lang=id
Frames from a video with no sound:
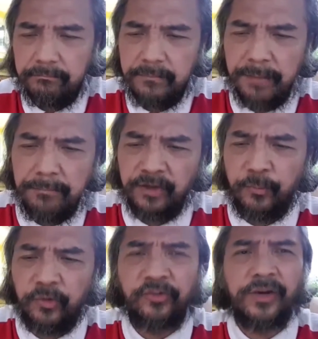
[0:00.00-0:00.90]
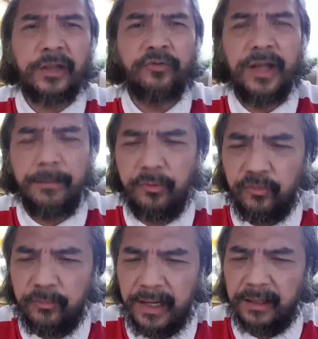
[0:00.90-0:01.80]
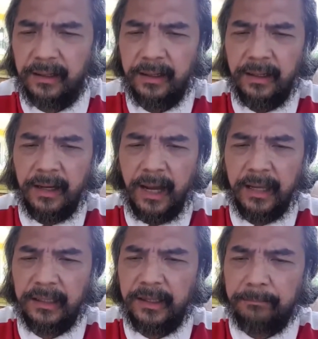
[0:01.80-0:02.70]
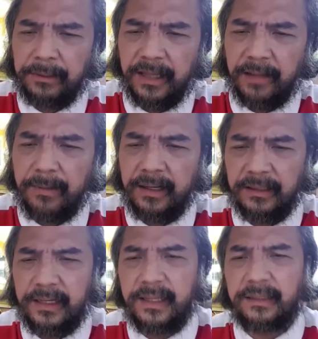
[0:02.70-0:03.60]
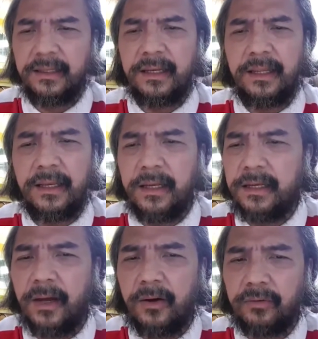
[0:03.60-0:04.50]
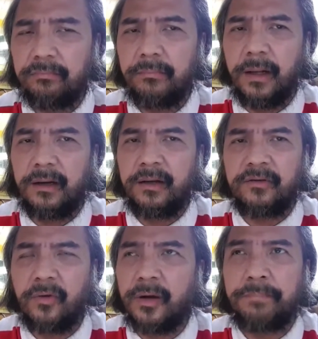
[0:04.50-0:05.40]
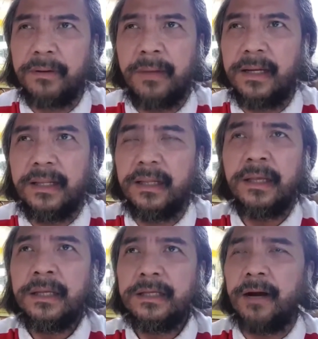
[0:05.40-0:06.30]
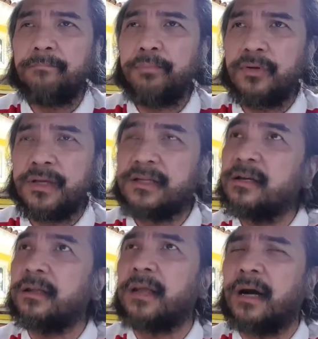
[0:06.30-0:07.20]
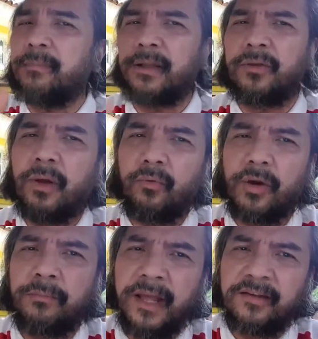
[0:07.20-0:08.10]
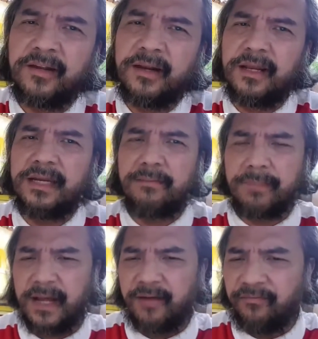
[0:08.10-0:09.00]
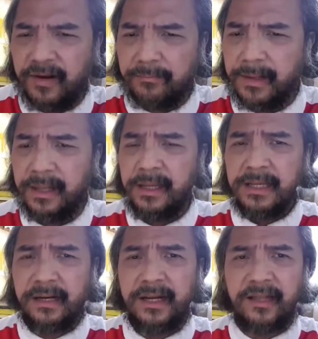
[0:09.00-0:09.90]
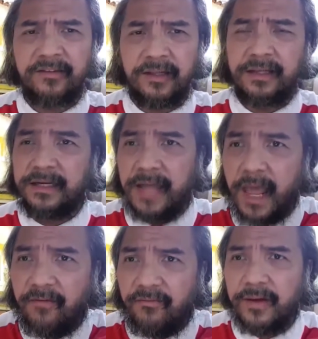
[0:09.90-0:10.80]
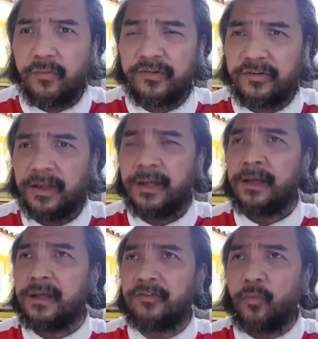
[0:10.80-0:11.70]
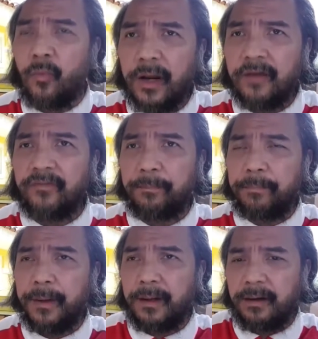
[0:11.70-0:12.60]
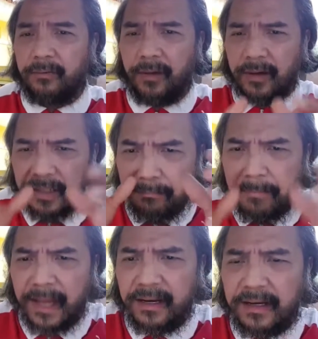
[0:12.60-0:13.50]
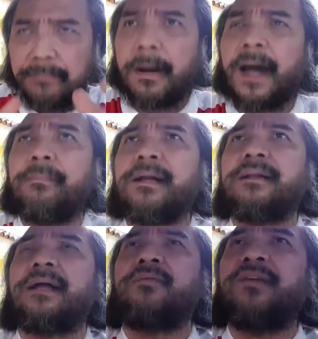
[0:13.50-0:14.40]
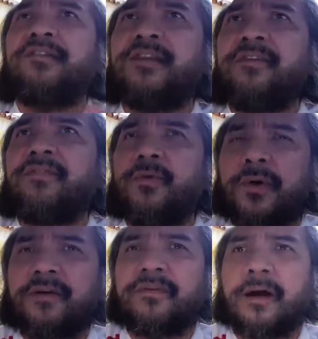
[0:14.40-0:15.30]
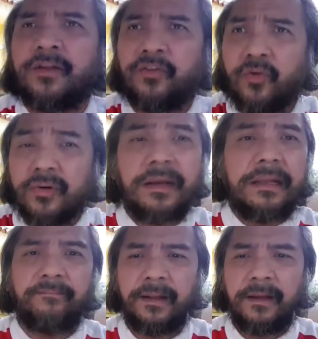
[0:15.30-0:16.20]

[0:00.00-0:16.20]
Masmur 139 ayat yang pertama kita lihat ini. Ini Daud adalah seorang pribadi yang punya cinta kepada Tuhan luar biasa dan dia menangkap firman yang dasar David was is one of the uh, the man in the Bible that received the word of God totally.